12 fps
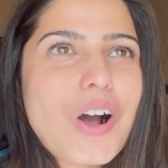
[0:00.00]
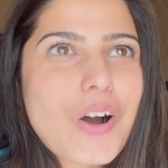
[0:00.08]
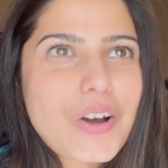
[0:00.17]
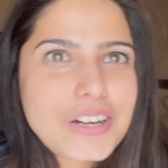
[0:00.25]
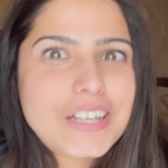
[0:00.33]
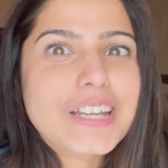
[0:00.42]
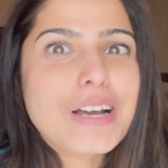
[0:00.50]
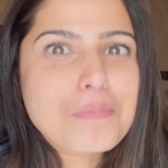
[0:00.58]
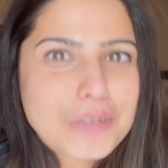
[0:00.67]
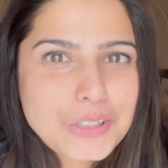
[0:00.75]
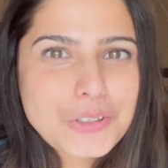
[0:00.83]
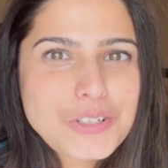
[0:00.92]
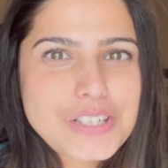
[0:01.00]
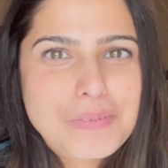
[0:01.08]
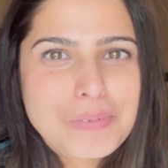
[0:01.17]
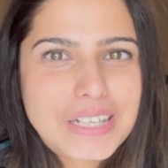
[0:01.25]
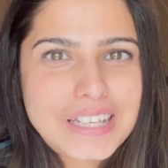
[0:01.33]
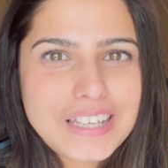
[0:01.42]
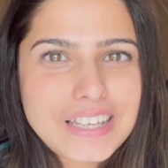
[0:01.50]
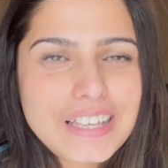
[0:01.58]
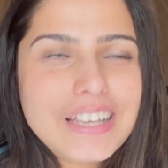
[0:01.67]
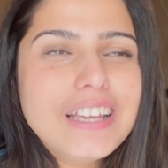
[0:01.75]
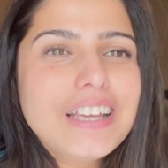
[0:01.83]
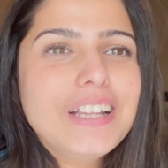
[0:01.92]
और डबल खुशी मिलेगी
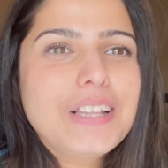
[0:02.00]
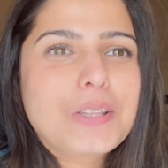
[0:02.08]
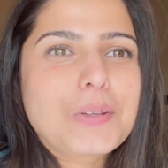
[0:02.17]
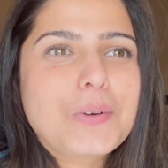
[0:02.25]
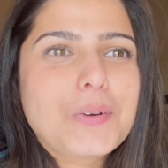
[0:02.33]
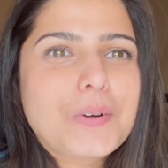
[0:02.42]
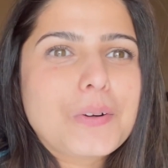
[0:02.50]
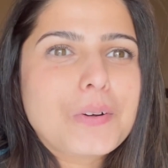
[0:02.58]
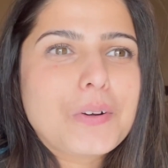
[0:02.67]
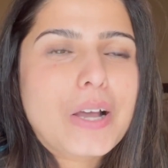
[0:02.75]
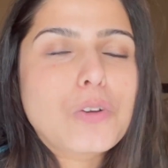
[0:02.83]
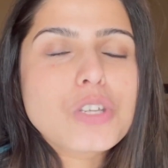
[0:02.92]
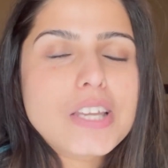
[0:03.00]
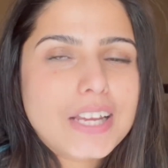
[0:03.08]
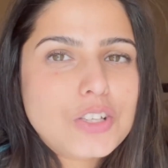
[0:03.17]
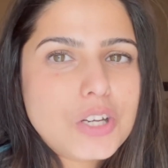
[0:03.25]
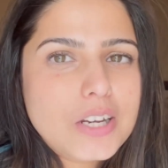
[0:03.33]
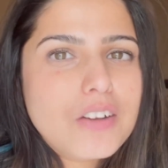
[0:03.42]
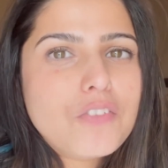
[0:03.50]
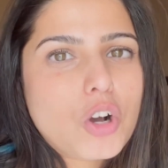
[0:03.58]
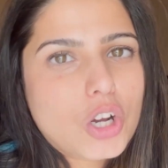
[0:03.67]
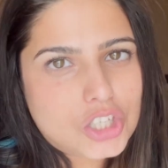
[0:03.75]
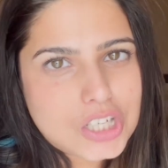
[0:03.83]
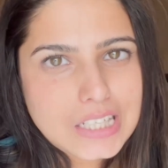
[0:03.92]
तो उसने एक्चुअली ना
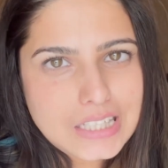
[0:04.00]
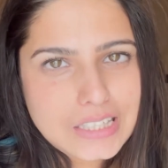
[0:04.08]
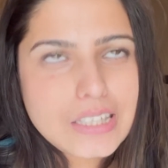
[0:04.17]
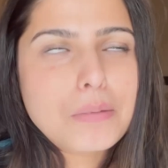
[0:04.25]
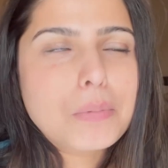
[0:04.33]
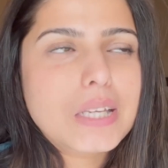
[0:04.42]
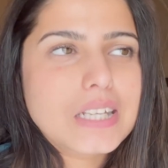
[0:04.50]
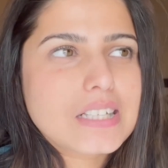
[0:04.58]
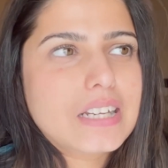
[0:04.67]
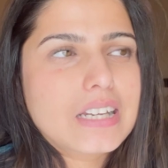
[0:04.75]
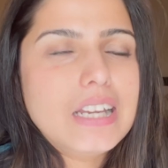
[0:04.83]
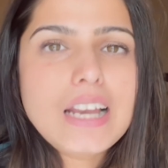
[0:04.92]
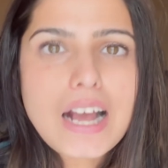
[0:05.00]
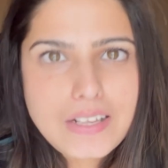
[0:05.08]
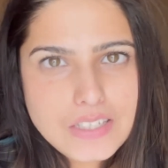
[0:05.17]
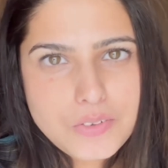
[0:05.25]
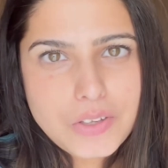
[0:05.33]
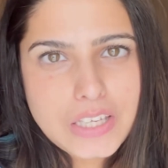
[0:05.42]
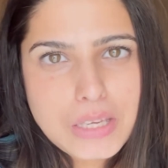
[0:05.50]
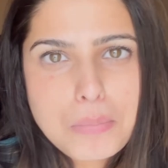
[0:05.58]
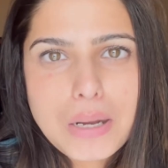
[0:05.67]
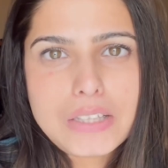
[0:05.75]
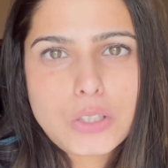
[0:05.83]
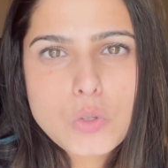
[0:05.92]
वॉच ली थी अभी रिसेंटली लास्ट वीक की
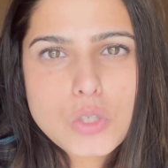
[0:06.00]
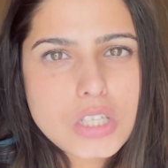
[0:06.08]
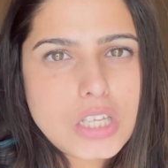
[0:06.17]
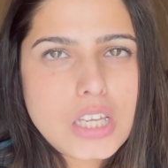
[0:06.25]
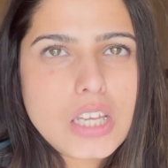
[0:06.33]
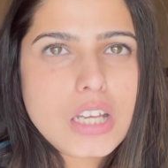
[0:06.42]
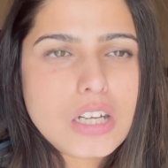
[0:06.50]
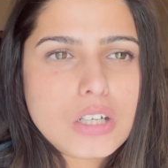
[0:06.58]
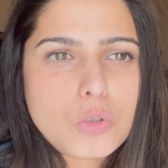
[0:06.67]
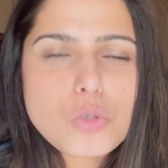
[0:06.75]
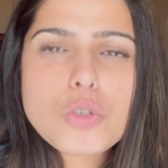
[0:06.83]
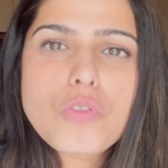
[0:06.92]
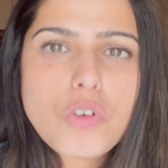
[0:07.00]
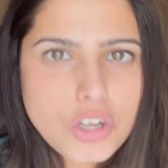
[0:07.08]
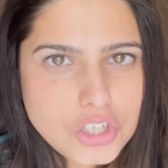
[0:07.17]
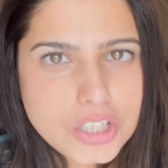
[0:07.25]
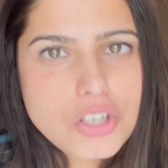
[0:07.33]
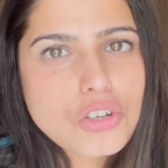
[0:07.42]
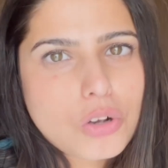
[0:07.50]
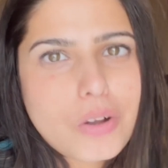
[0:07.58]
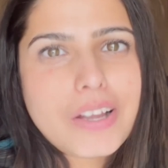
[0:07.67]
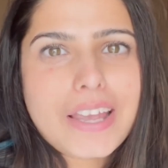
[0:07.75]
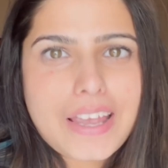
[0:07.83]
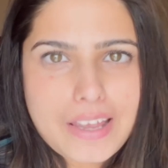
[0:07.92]
बात है उसने उसको वॉच का
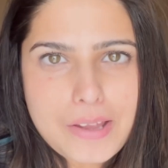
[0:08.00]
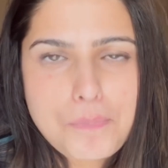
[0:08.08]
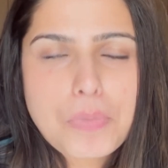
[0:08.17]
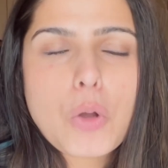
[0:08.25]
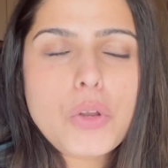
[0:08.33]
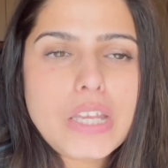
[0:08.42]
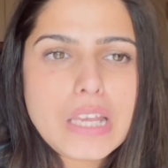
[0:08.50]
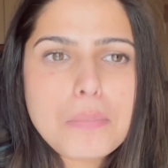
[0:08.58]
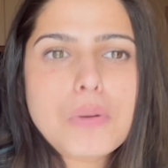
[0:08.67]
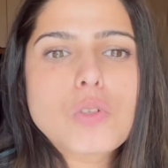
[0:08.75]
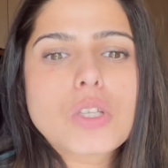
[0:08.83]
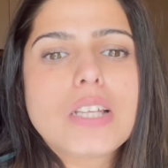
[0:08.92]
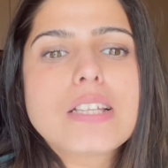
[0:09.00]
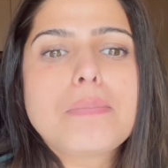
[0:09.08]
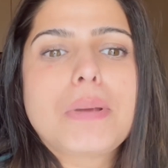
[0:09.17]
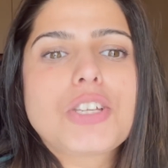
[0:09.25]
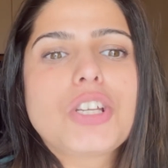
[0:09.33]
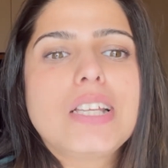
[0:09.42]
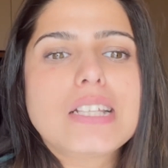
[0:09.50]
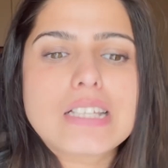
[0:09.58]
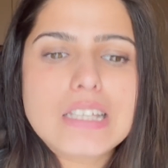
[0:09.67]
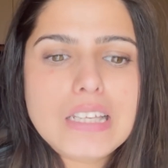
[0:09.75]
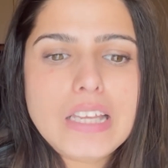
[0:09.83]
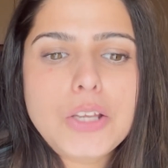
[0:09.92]
शौक है और ये मैं उसके लिए स्पेशली
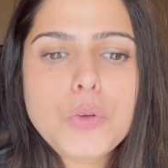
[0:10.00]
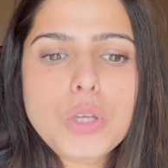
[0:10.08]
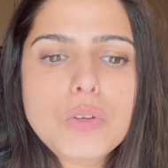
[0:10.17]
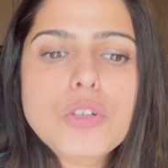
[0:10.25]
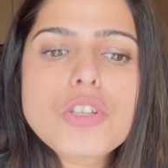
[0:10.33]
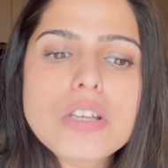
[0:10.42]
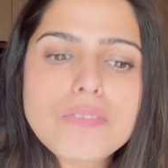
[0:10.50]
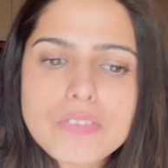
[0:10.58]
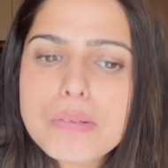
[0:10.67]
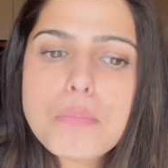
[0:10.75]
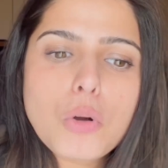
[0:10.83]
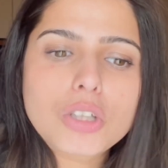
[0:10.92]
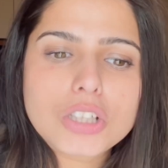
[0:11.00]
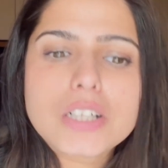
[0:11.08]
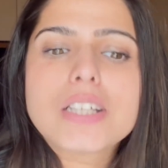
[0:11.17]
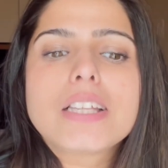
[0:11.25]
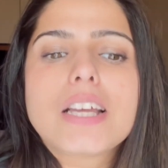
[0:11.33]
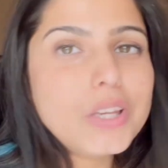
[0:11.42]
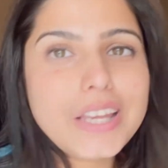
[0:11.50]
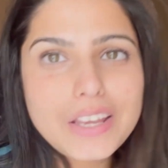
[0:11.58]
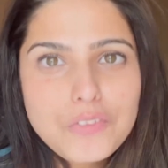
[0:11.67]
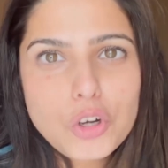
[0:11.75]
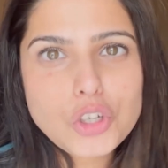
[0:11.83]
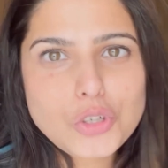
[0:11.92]
इसलिए लिए क्योंकि वो जिम विम बहुत करता है ये
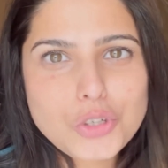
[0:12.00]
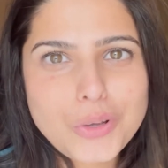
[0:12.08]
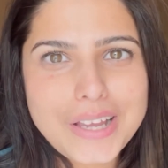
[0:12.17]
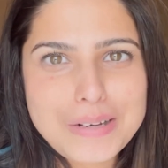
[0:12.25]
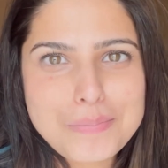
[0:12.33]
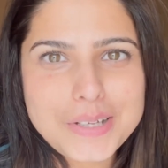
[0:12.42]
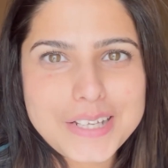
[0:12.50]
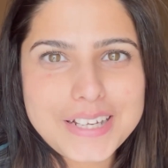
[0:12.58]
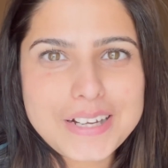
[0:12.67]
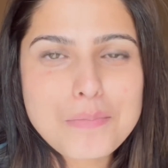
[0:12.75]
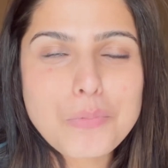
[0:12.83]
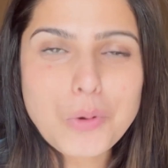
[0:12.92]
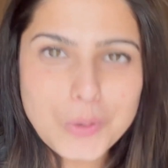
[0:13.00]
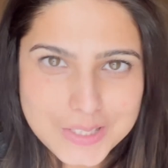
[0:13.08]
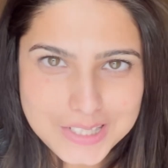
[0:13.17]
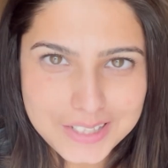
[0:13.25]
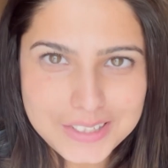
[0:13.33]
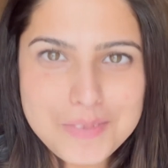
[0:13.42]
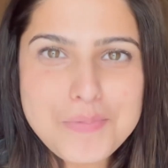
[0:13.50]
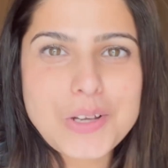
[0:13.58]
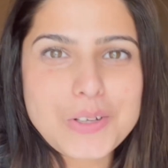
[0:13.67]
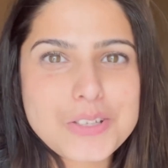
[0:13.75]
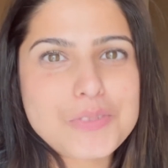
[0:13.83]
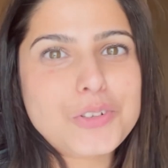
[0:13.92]
वॉच उसको हेल्प करेगा बहुत ज़्यादा
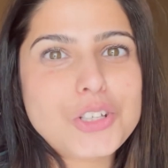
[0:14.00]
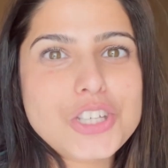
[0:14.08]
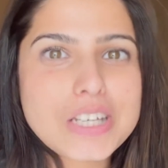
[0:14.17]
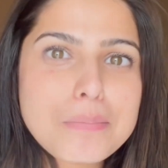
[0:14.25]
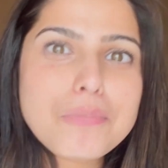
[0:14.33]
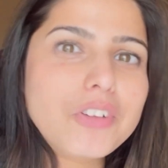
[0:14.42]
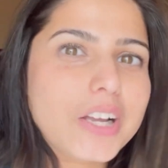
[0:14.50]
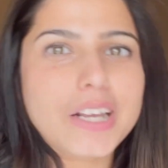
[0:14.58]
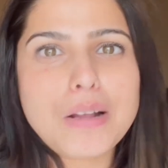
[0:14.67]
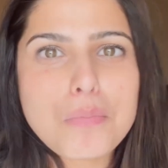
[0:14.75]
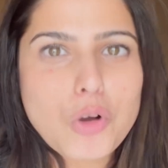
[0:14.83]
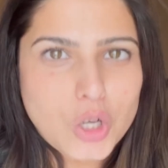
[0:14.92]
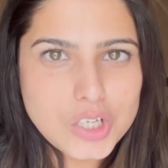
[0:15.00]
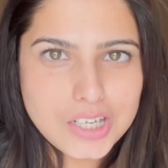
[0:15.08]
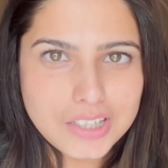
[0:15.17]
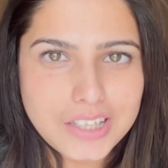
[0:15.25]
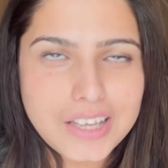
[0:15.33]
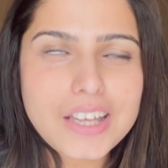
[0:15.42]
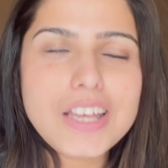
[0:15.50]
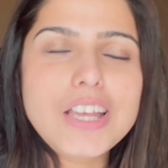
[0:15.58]
बिकॉज वो जिम वगैरह बहुत जाता है